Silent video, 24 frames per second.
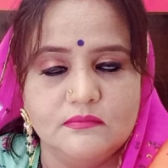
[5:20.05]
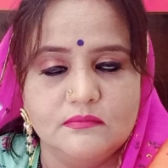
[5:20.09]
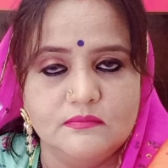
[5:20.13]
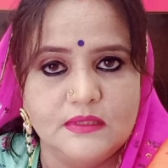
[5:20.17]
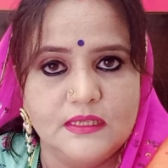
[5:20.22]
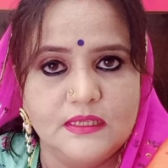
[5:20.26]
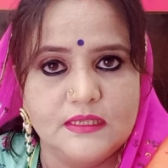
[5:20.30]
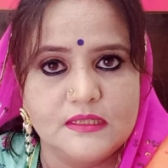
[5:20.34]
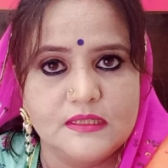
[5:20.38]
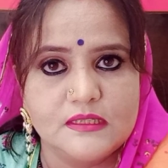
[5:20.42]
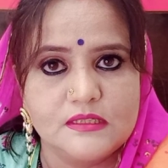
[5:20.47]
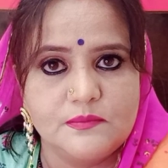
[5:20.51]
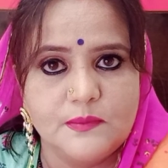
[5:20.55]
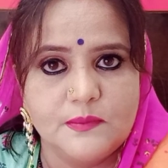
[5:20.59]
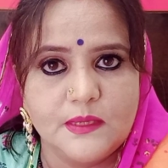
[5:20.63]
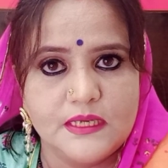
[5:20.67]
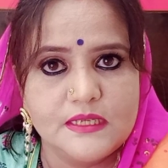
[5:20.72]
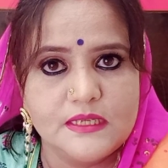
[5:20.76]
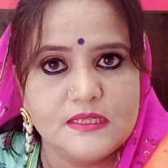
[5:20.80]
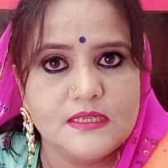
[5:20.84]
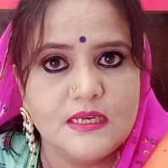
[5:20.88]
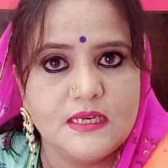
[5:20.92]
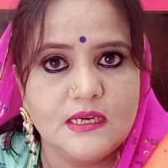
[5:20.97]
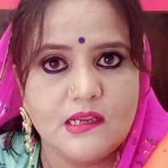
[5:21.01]
लेटेस्ट में
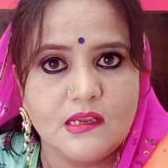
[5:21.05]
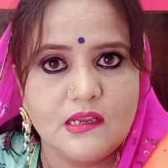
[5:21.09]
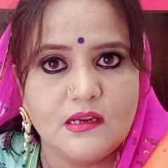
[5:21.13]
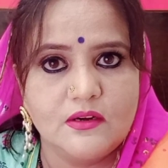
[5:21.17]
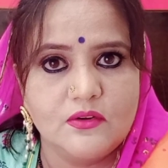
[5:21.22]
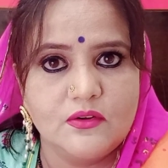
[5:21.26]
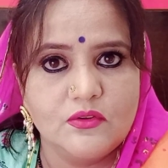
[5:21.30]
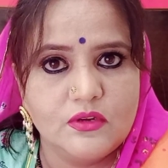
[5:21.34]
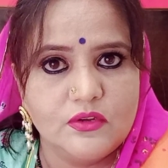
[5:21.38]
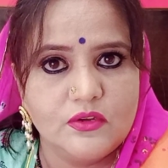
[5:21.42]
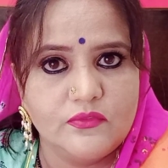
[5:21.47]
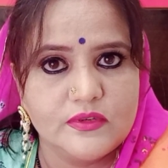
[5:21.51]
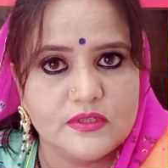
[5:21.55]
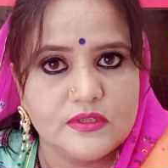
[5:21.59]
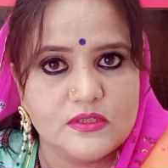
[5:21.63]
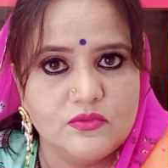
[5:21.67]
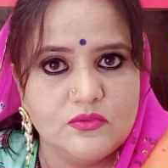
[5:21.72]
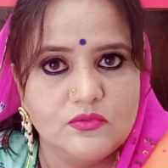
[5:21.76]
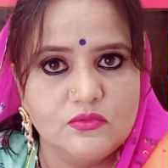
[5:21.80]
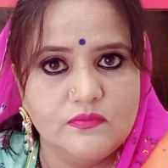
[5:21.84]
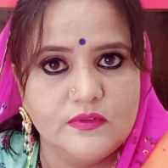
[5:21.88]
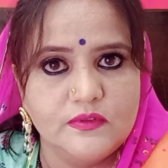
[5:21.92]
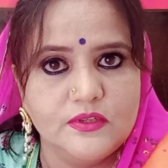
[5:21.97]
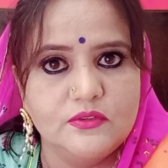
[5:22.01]
क्रिस्टल के कड़ों की फर्स्ट
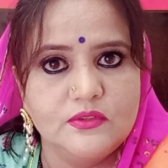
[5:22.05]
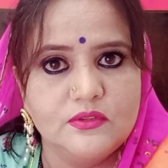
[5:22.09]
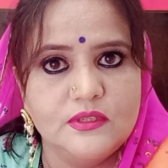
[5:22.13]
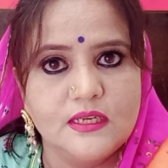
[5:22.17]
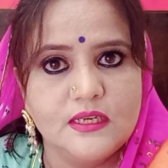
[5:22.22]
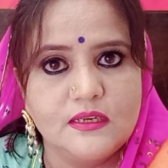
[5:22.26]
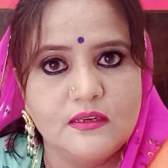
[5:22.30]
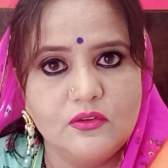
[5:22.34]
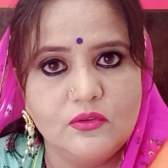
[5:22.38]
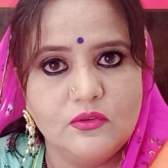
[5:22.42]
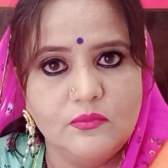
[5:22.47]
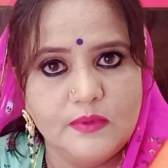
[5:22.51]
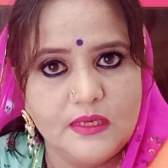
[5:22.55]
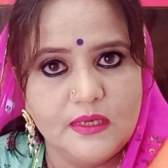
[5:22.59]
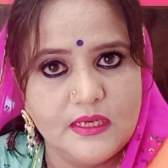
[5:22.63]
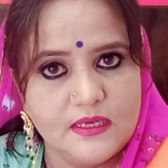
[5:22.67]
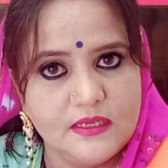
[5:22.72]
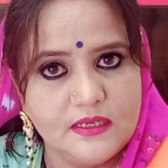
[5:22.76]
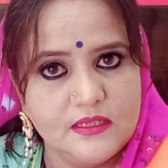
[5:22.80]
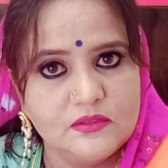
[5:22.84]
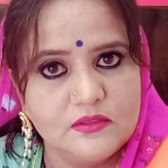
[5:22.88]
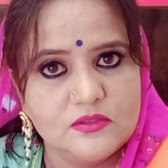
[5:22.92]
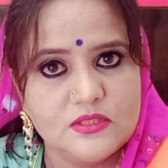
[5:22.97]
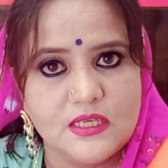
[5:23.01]
लुक वीडियो देखने को
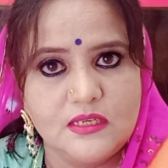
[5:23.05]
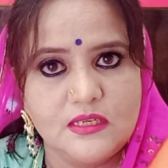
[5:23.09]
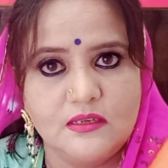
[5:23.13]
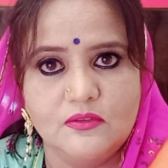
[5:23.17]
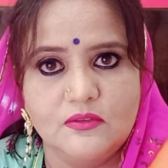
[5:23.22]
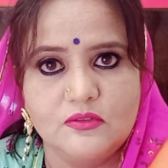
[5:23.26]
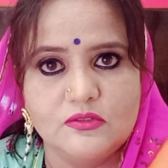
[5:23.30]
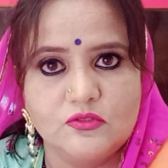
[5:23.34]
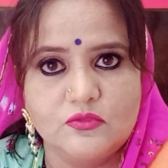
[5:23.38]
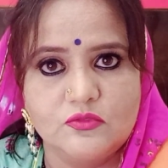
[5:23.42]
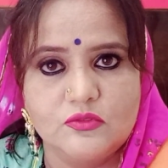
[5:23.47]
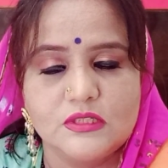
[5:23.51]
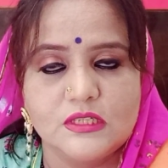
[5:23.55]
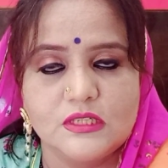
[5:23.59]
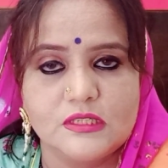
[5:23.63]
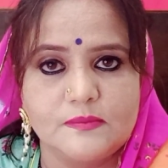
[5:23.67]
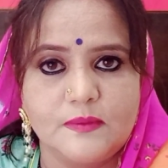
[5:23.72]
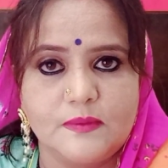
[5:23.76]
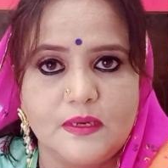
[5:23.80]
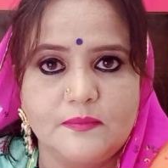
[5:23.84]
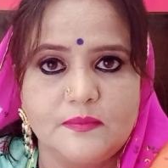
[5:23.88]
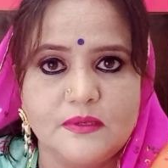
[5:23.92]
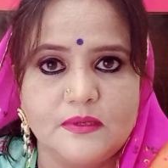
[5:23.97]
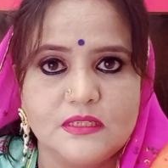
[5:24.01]
मिलेगी तो चैनल को ज़रूर
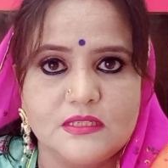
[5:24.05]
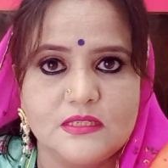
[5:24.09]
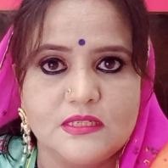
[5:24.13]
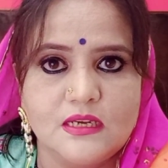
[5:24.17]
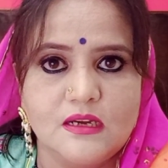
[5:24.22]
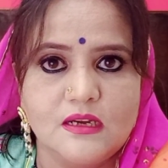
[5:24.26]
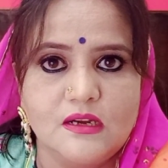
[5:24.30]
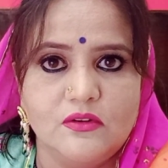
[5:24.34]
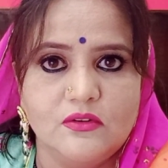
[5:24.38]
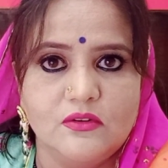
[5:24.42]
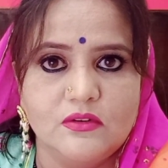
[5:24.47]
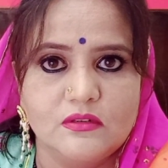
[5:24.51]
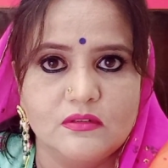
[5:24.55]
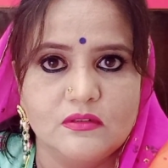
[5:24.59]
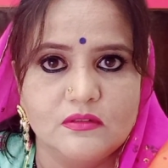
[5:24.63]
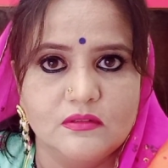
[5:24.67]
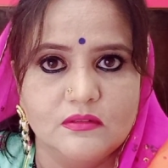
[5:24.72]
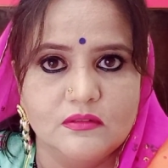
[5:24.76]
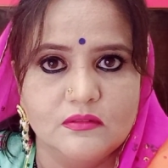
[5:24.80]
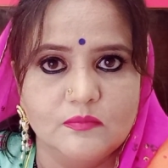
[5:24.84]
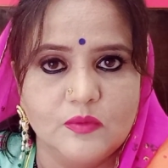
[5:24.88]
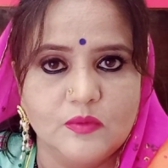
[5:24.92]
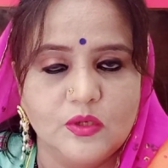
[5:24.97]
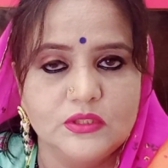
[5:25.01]
सब्सक्राइब कीजिएगा और
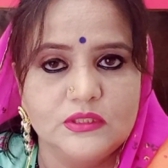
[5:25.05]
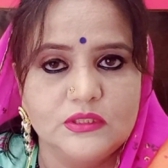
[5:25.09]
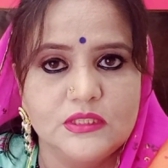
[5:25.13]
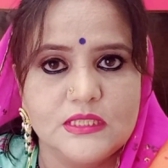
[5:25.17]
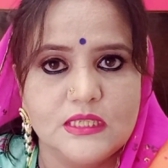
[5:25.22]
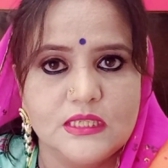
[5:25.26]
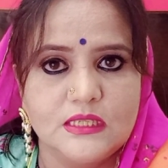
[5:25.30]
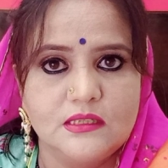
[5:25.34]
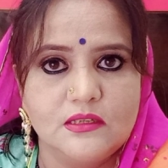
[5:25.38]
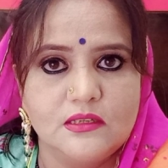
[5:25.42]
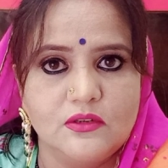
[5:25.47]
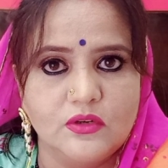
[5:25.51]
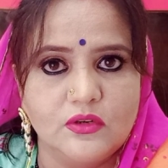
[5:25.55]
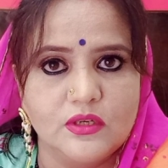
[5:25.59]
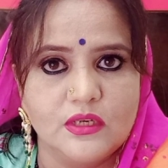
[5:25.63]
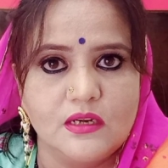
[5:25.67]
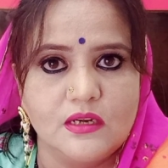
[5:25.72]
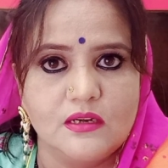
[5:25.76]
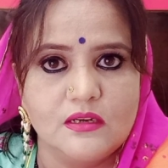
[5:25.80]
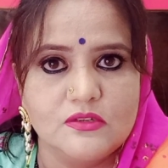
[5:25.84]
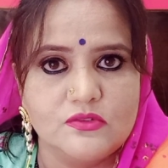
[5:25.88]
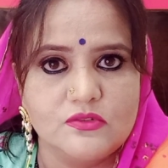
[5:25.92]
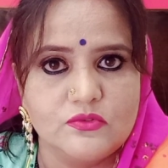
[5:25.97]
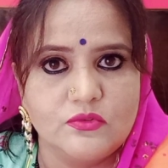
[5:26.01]
बहुत ही जल्दी कॉटन
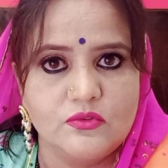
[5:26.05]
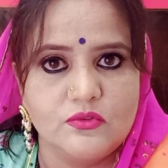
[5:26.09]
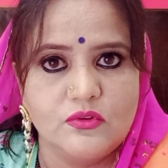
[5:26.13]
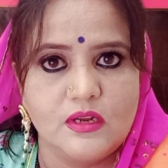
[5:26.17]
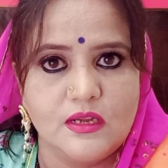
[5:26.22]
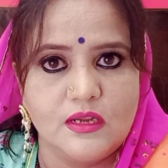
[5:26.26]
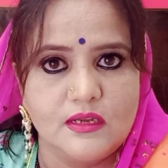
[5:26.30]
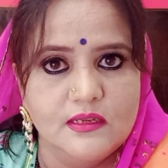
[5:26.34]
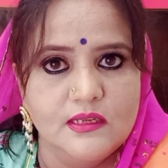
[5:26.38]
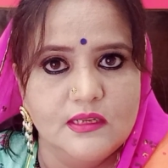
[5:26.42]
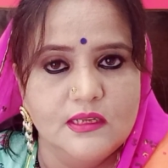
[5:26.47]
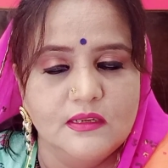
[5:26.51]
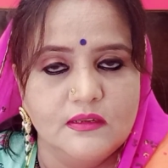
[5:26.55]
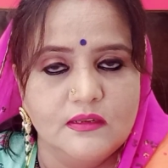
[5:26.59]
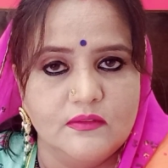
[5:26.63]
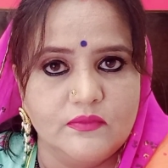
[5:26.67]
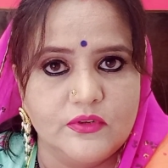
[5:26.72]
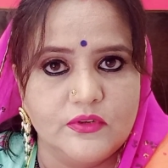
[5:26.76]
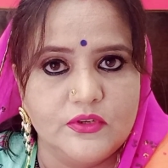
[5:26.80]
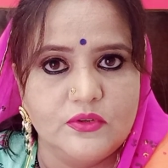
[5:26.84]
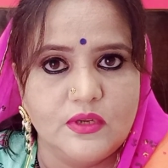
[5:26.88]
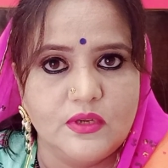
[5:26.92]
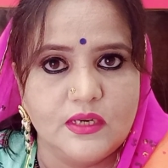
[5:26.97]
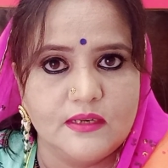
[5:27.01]
के जोड़ों का
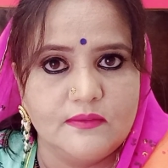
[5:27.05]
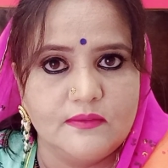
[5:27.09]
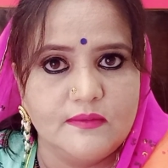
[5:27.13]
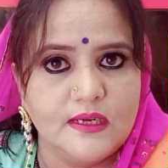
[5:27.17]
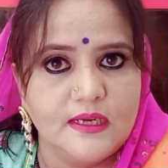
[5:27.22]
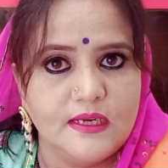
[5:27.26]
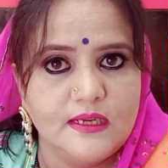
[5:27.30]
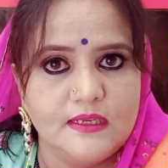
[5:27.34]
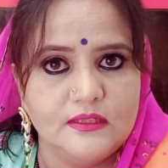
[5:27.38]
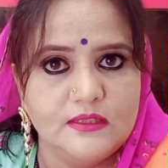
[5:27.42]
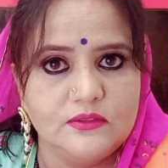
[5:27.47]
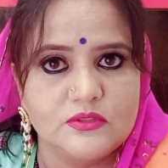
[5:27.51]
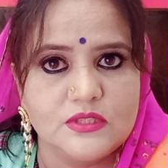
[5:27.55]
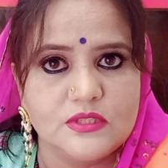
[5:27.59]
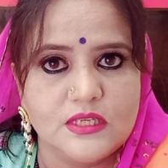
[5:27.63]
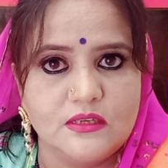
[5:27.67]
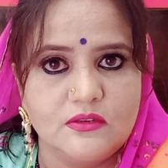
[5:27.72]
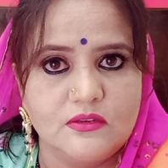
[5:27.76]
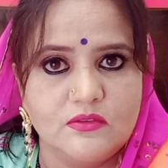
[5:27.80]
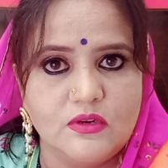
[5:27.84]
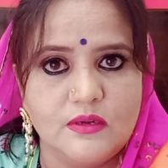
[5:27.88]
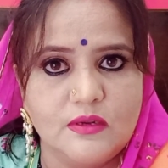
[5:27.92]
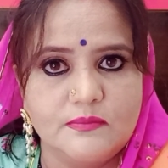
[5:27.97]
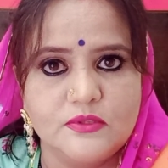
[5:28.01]
वीडियो आने वाला है तो चैनल
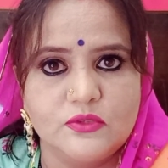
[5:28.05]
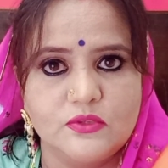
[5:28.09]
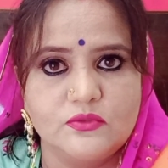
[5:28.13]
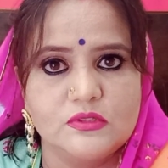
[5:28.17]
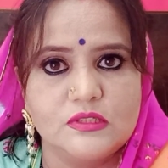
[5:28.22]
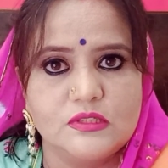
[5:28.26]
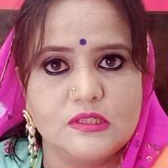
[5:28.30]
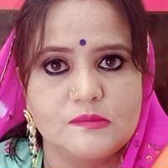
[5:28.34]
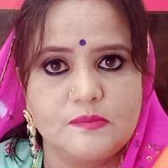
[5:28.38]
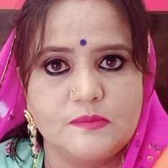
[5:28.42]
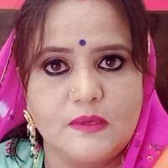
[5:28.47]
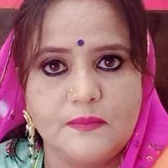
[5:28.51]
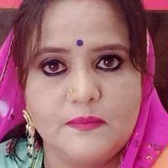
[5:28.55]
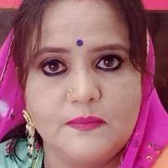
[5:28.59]
को आप ज़रूर सब्सक्राइब